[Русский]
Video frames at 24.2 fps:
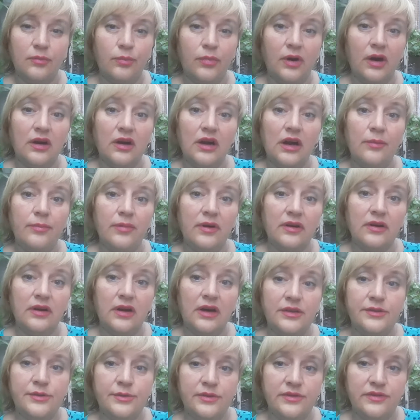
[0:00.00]

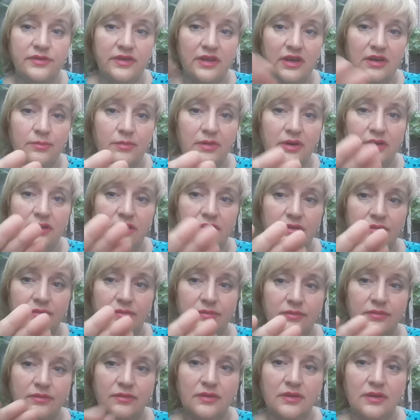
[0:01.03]
Пока-пока, друзья мои.
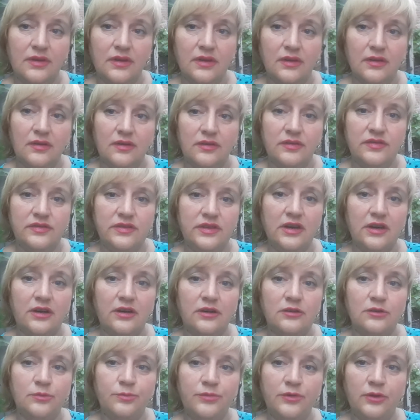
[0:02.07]
Всех
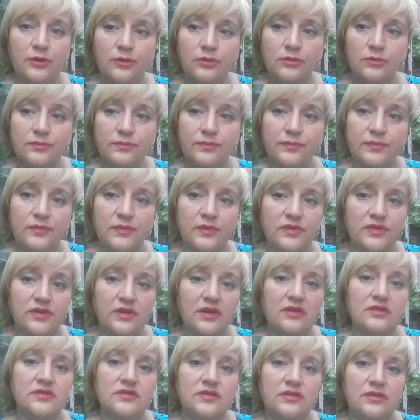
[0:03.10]
люблю.
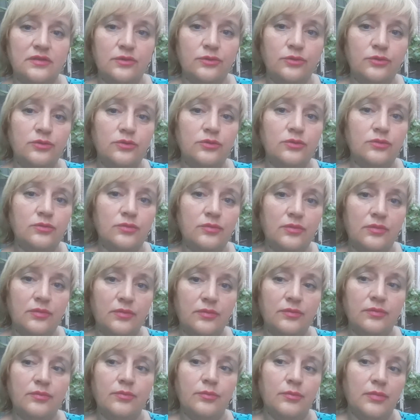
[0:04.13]
Всех целую.
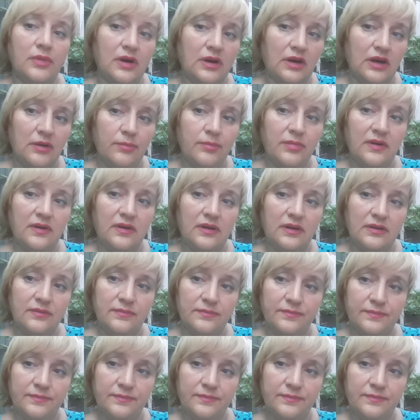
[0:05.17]
Пока-пока.